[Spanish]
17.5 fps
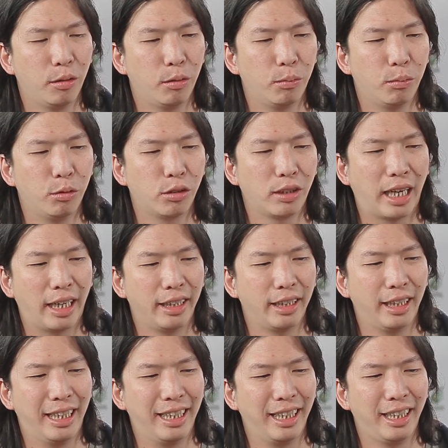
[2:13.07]
buscar
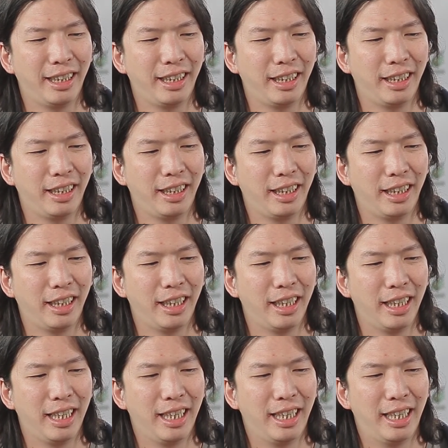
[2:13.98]

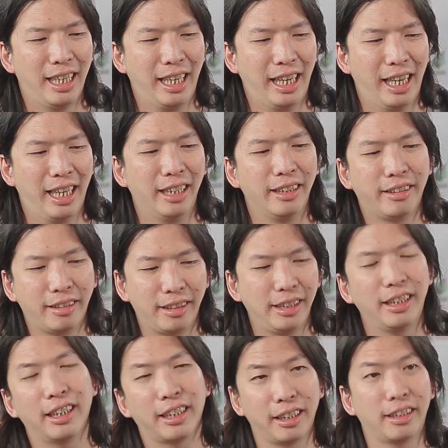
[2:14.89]
el
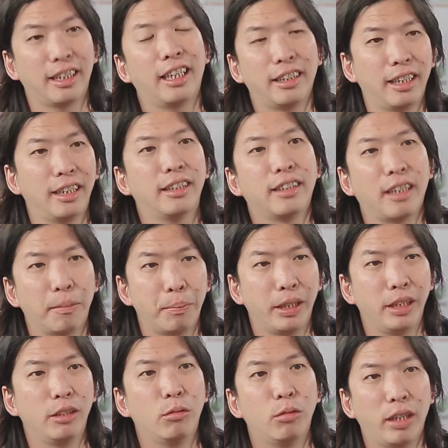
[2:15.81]
cine que trata de estas
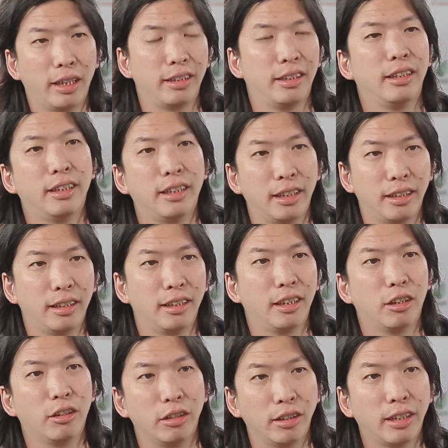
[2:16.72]
películas
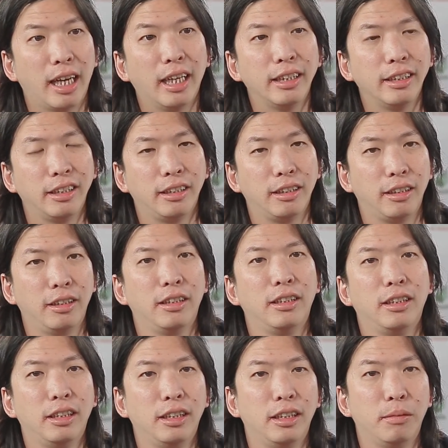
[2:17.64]
de, contar
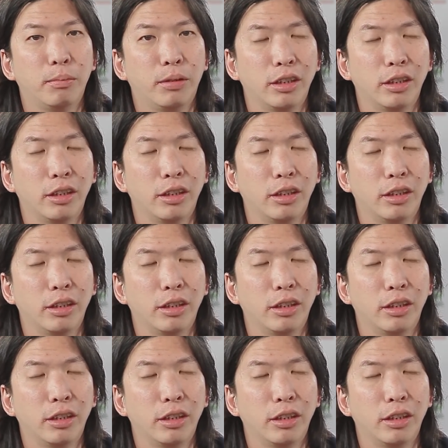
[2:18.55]
y,